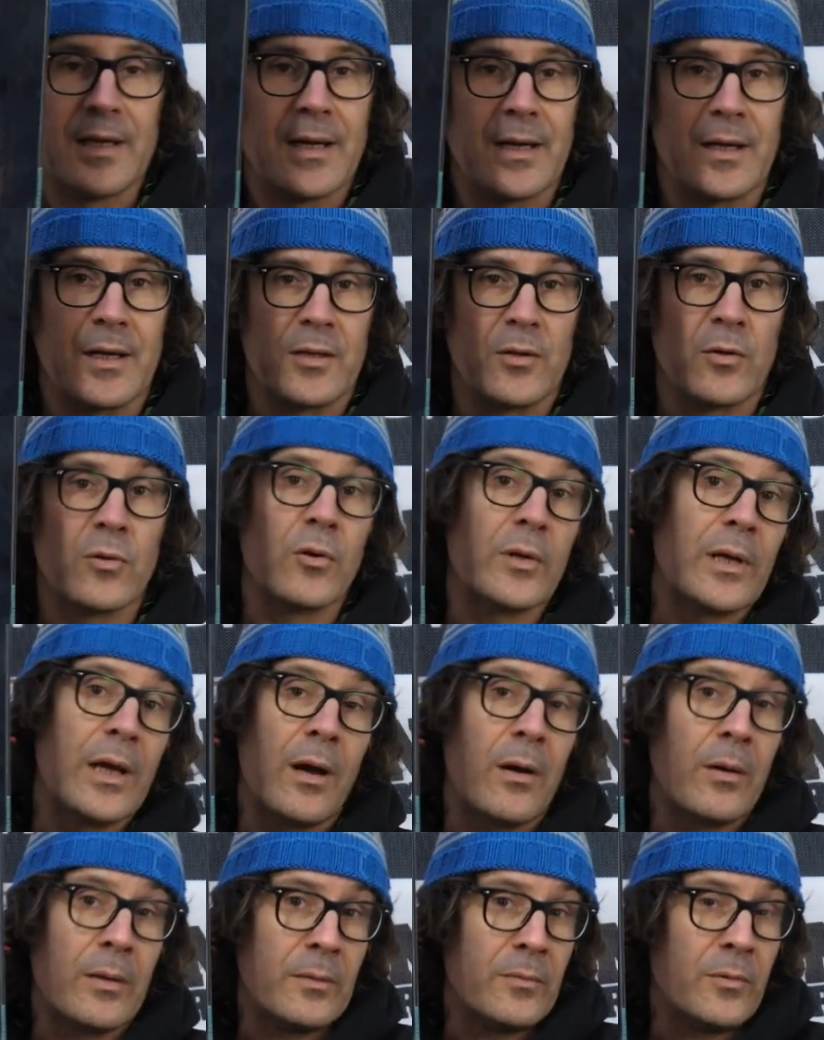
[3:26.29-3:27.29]
euh, donc on a
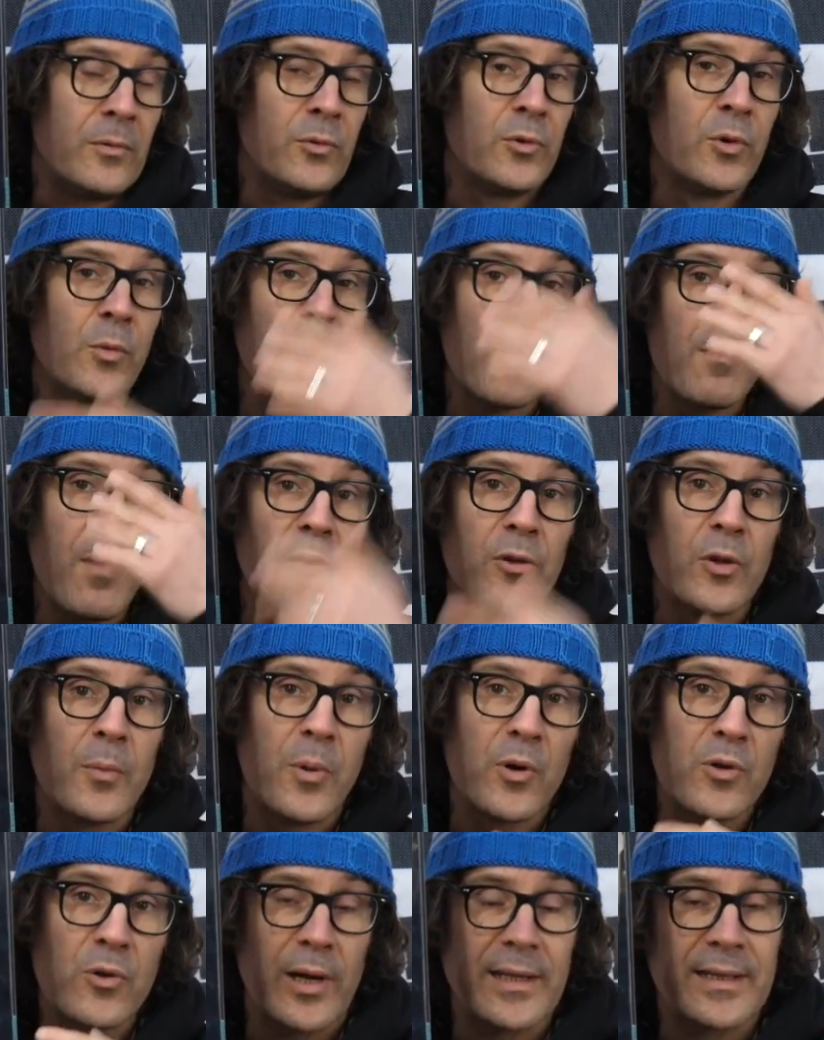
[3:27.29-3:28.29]
une double bande de
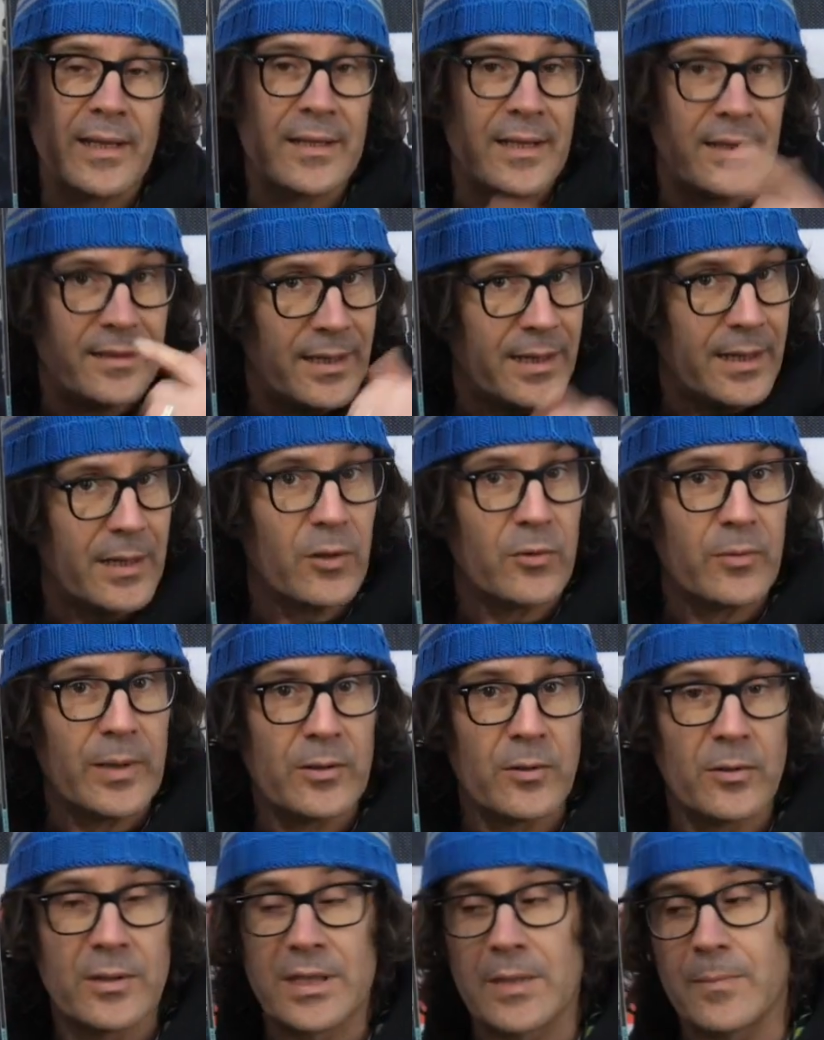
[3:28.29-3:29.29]
polyuréthane intégrée au
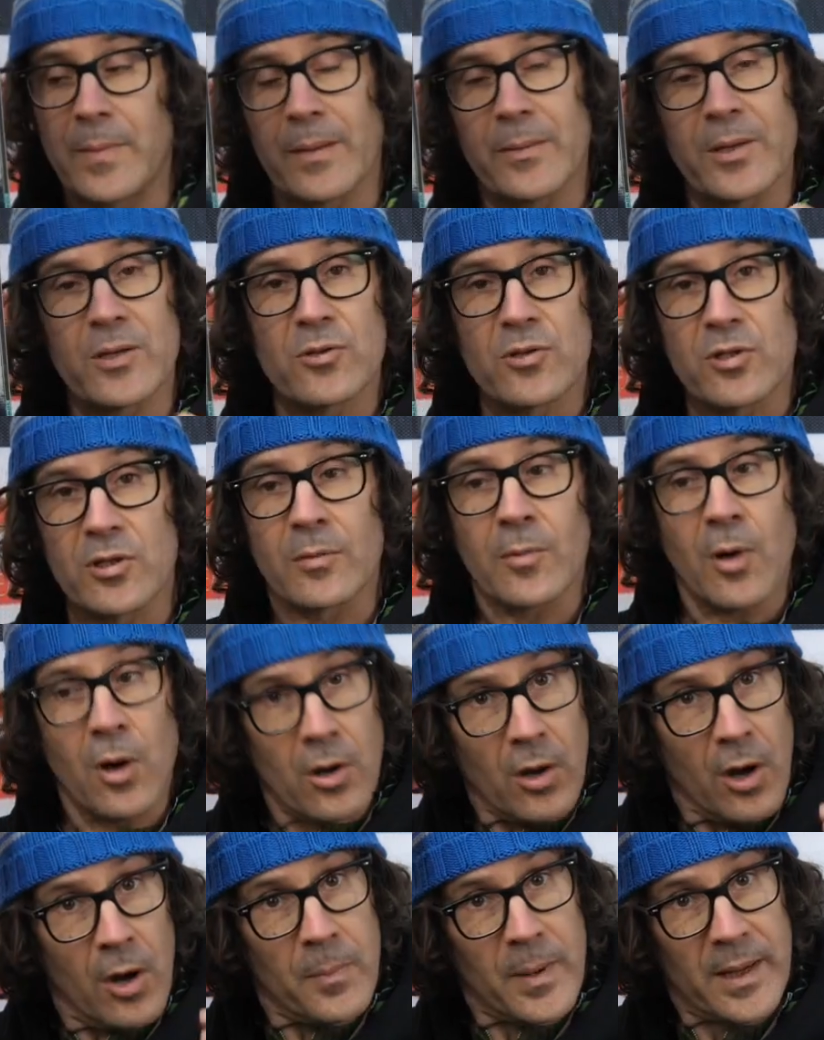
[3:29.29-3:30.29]
noyau qui permet
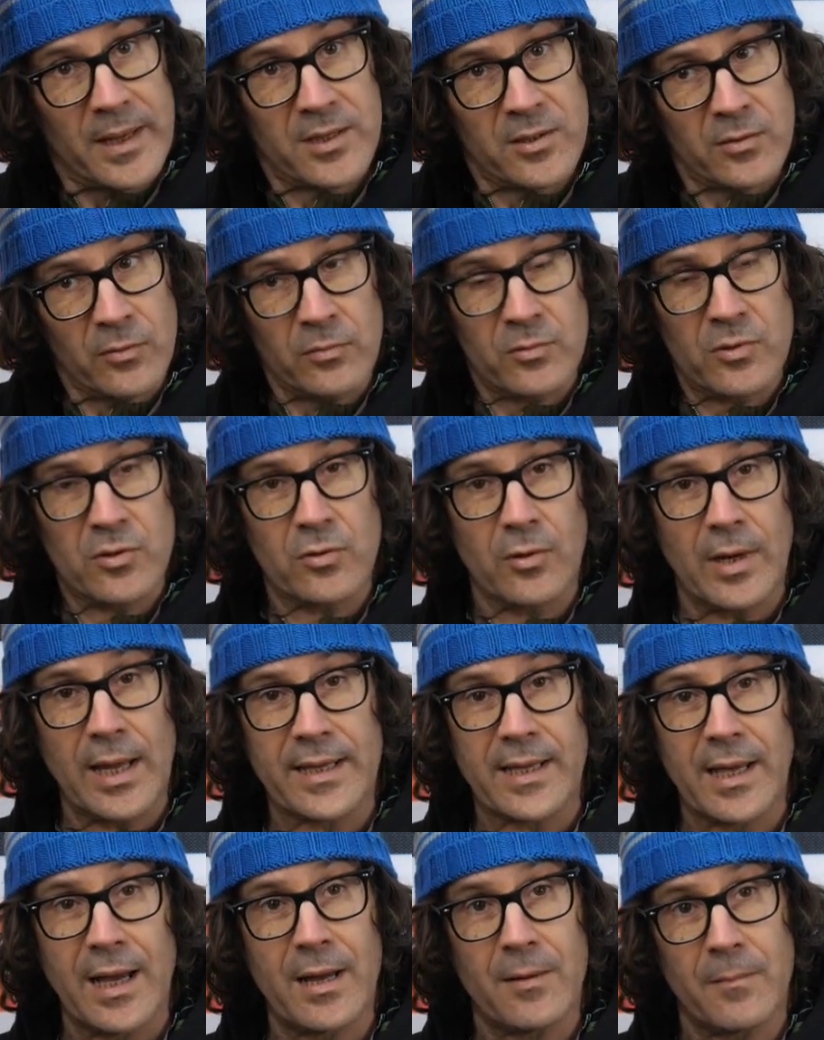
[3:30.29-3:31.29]
justement en pression sur
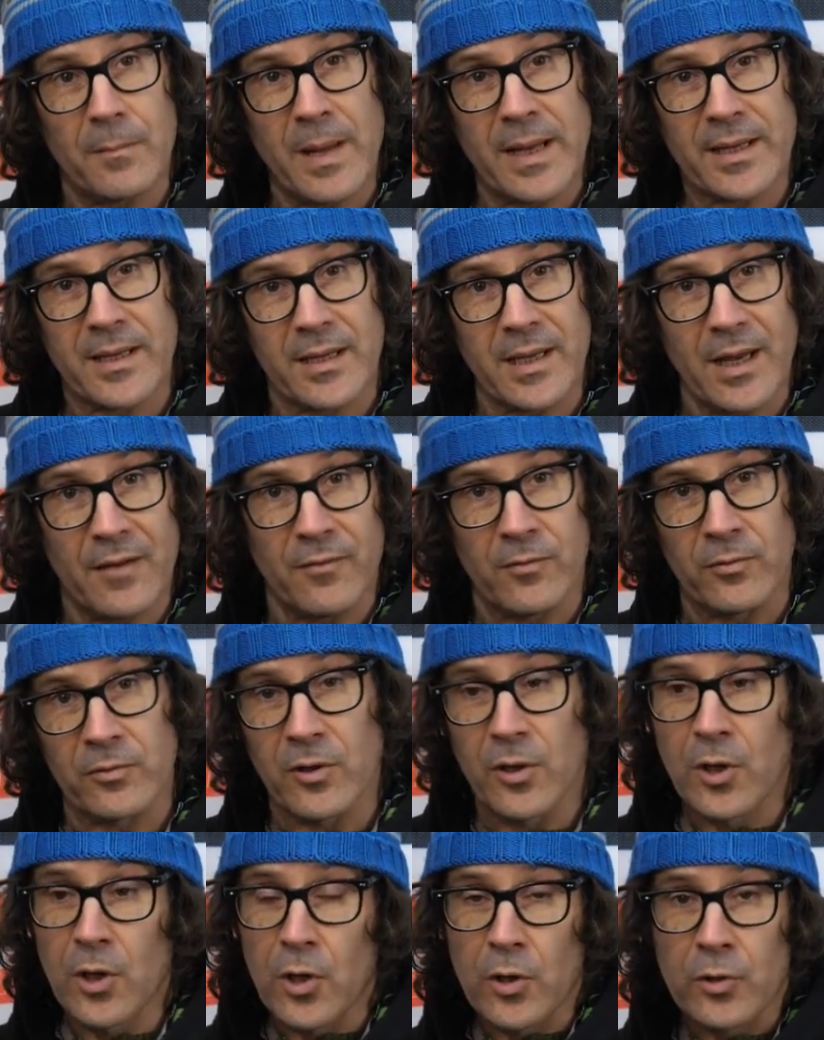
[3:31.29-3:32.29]
la carre, bac et carre front,
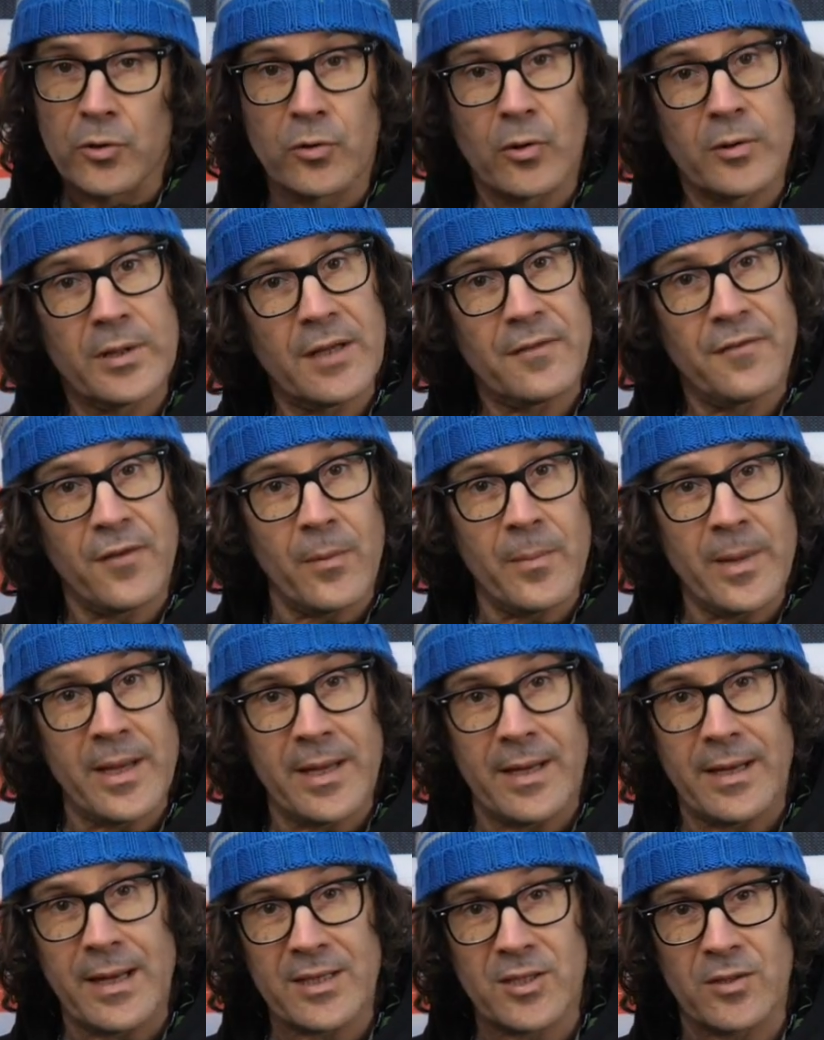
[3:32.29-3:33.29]
de
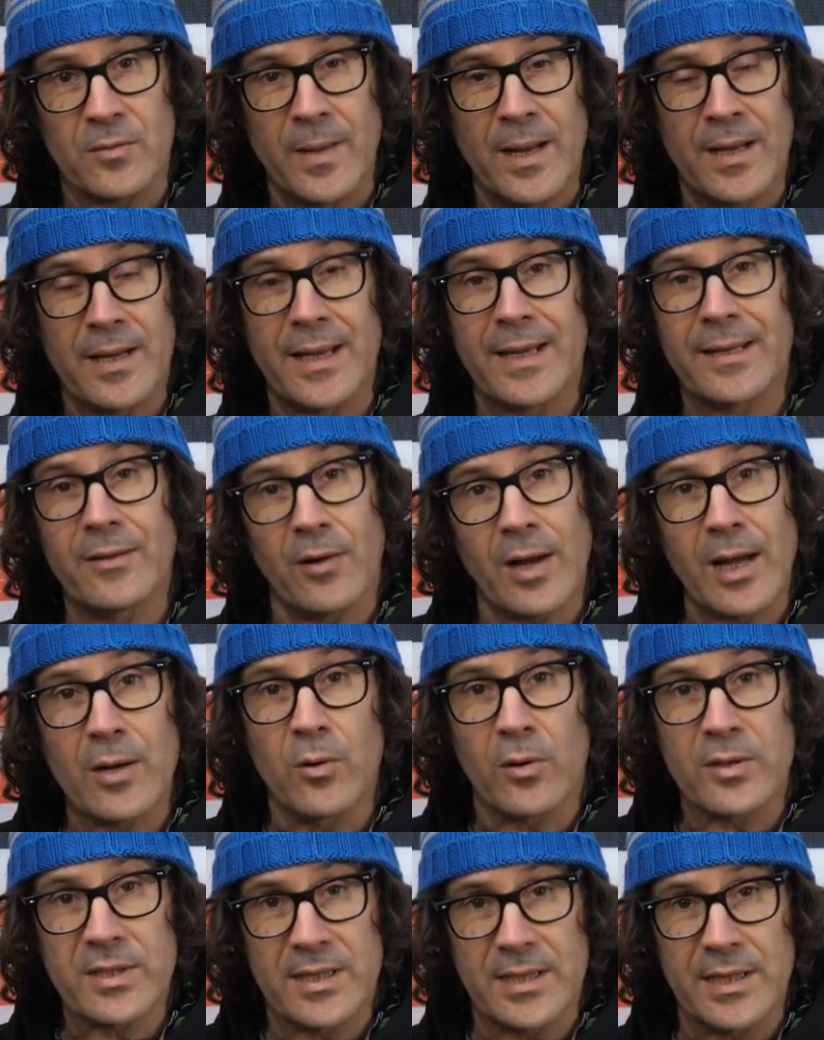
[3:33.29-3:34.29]
déformer la semelle et de
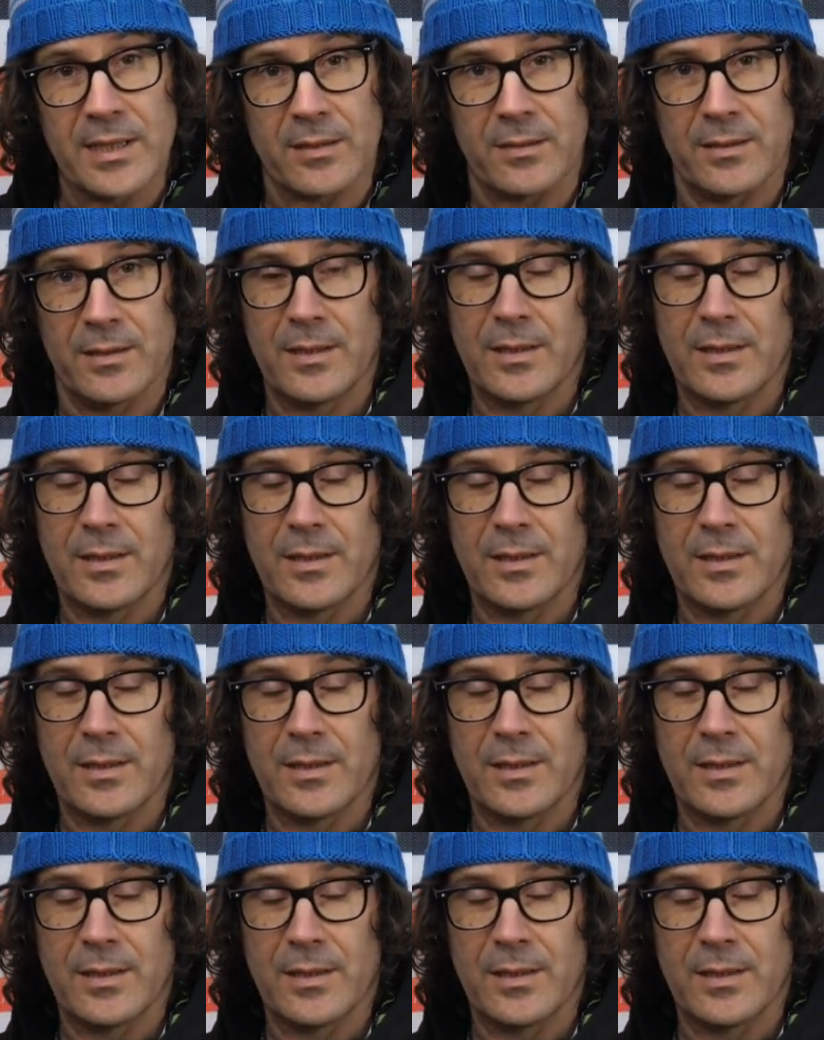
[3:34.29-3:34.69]
raccourcir